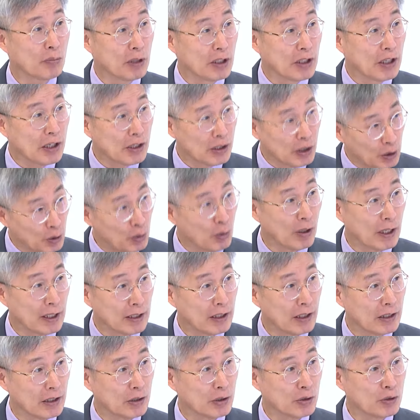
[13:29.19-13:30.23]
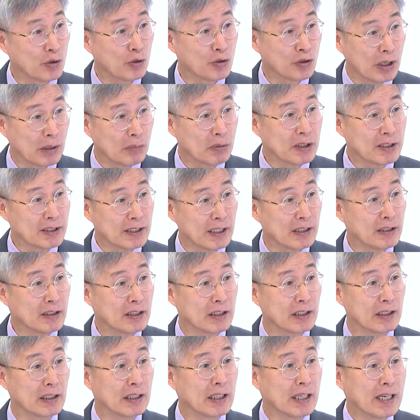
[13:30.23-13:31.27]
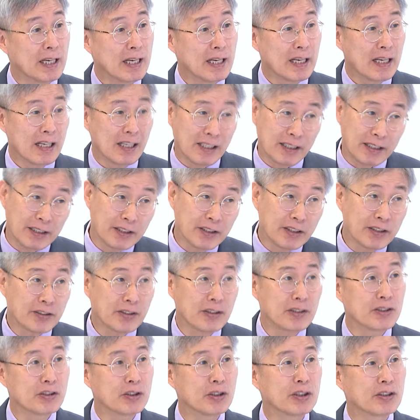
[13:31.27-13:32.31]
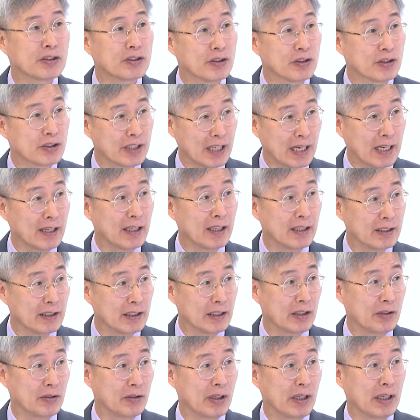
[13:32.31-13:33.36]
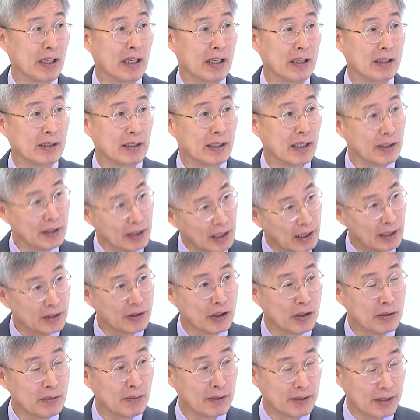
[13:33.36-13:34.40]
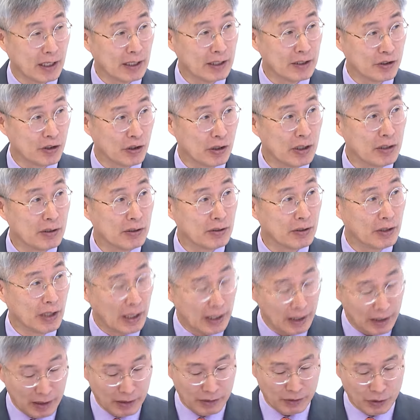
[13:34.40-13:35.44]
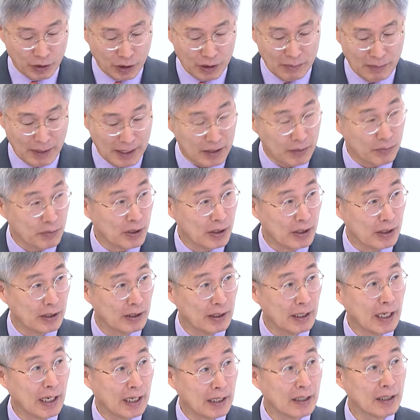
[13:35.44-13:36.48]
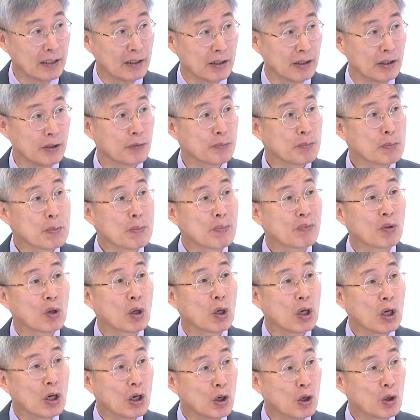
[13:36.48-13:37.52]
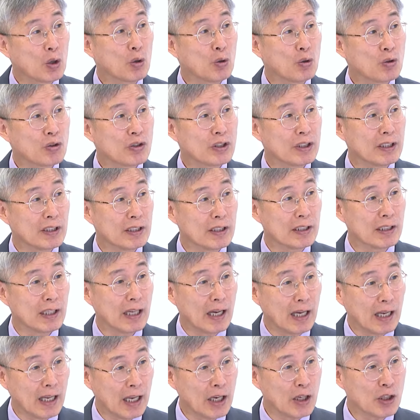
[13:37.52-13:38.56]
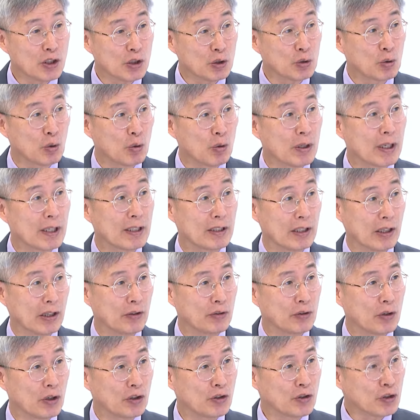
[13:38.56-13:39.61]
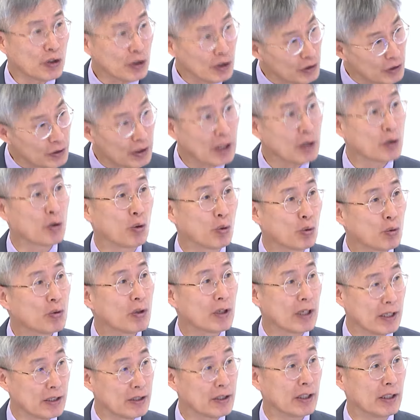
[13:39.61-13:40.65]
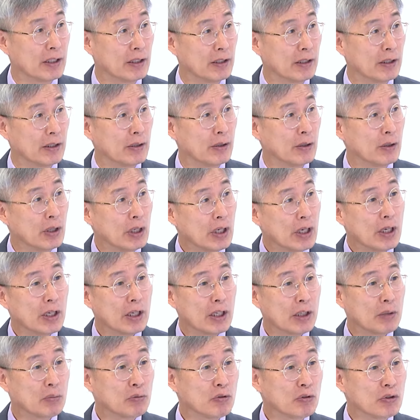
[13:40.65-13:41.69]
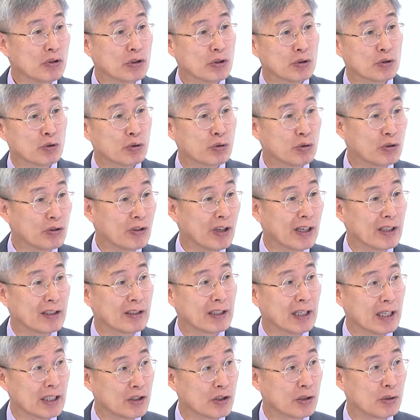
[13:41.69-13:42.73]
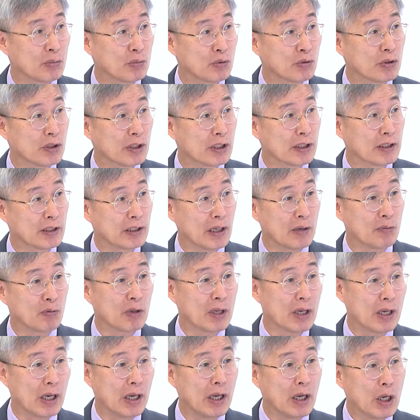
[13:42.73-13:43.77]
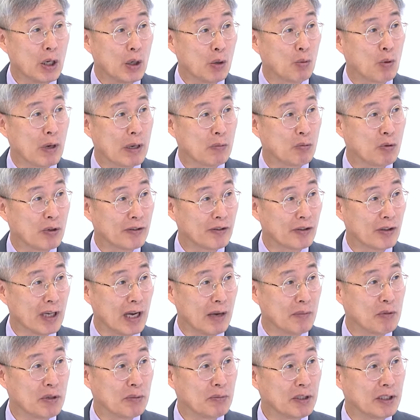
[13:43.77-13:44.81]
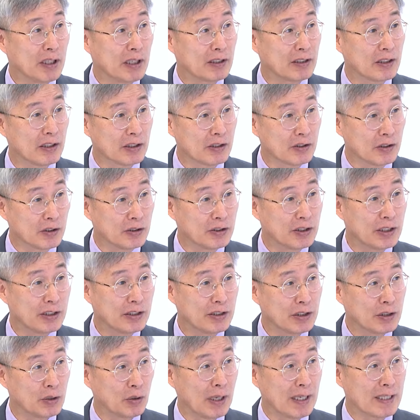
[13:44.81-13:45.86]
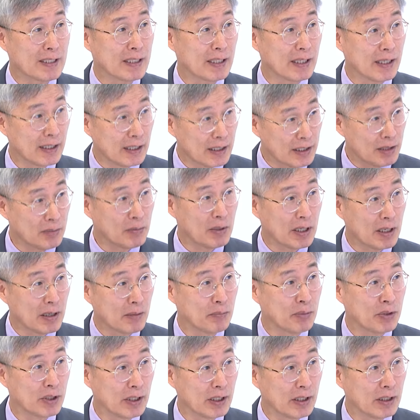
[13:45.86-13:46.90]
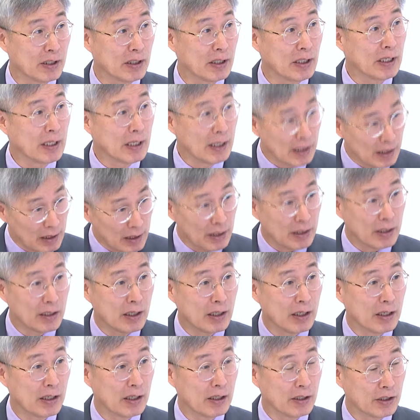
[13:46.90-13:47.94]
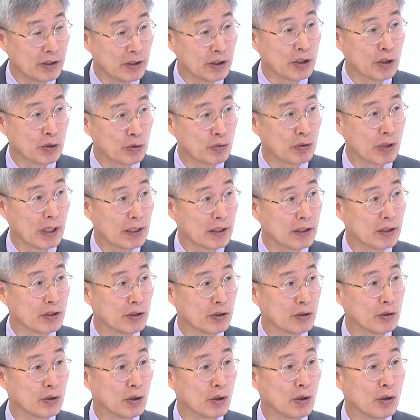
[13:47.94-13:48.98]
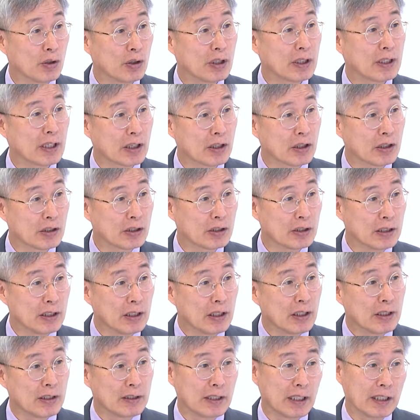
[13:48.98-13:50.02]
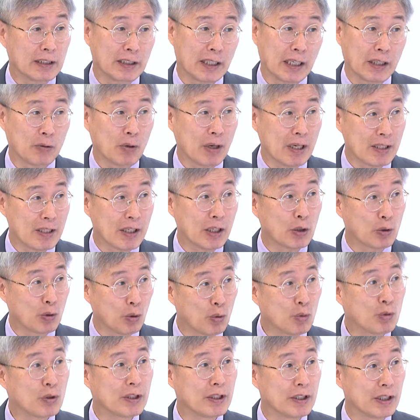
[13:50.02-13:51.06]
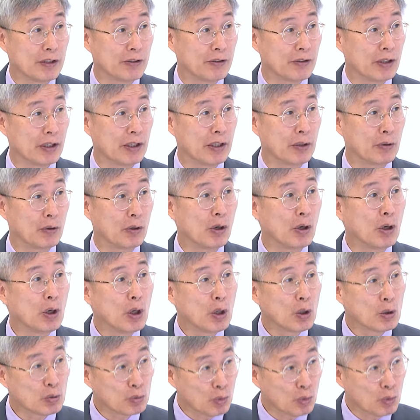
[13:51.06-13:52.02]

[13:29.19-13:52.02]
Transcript: 면회를 허용한다는 거죠. 세 번째는 이것을 저는 더 잘해야 된다고 생각하는데 제가 늘 말씀드리는데 하나는 의료진이나 행정요원에 대해서 철저한 교육을 하셔야 돼요. 이분들은 출퇴근을 하시는 분들이기 때문에 외부에서 감염이 될 때는 언제든지 환자에게 심각한 피해를 네. 일으킬 수가 있거든요. 네. 그러니까 그런 데에 대한 확실한 교육이 되어 있어야 되고요. 예.